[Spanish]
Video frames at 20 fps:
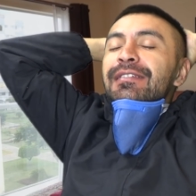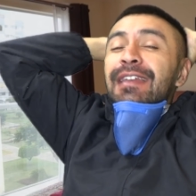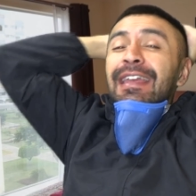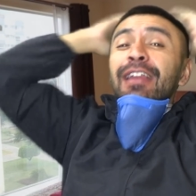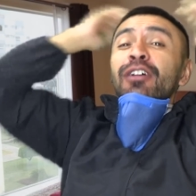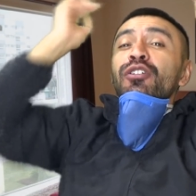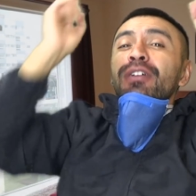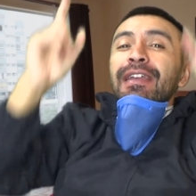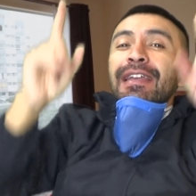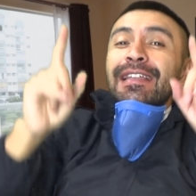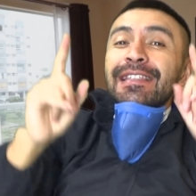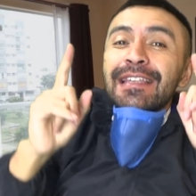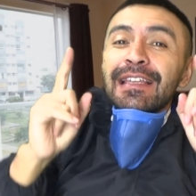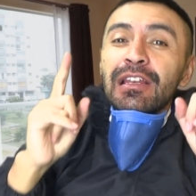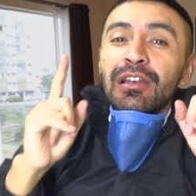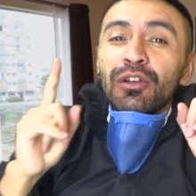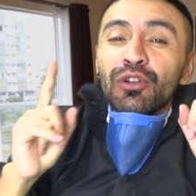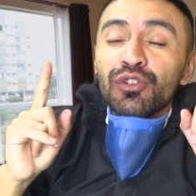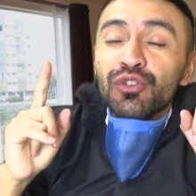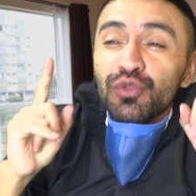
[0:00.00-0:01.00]
Creo que es de
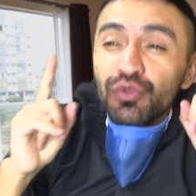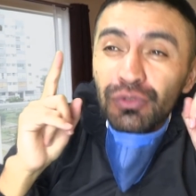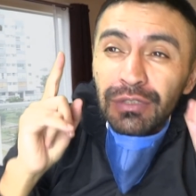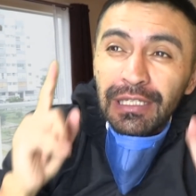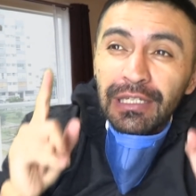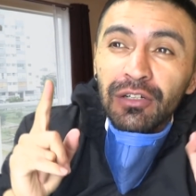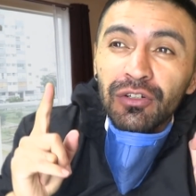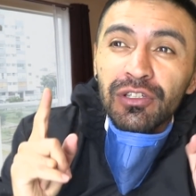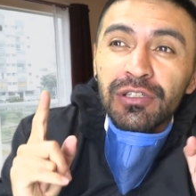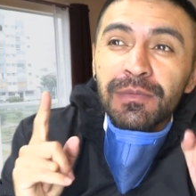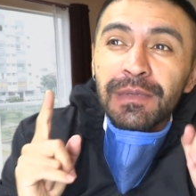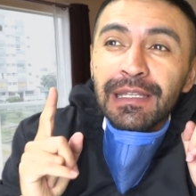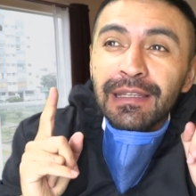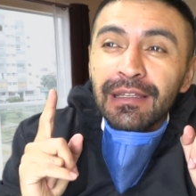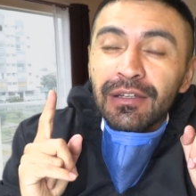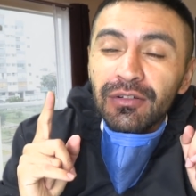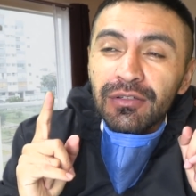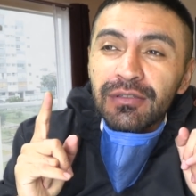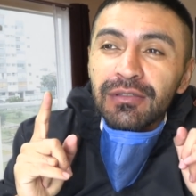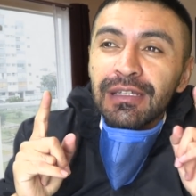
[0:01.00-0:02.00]
los únicos
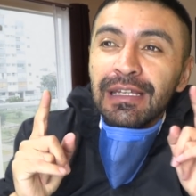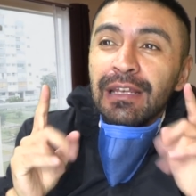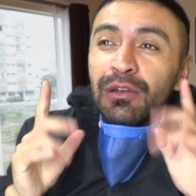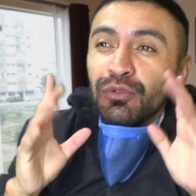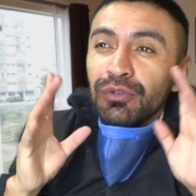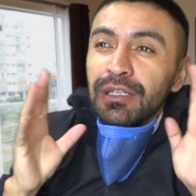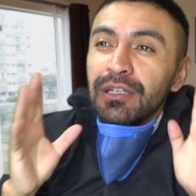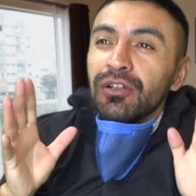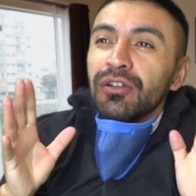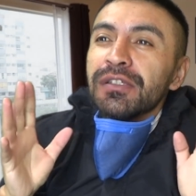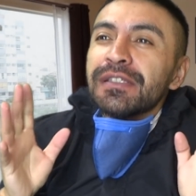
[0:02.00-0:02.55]
videos, el único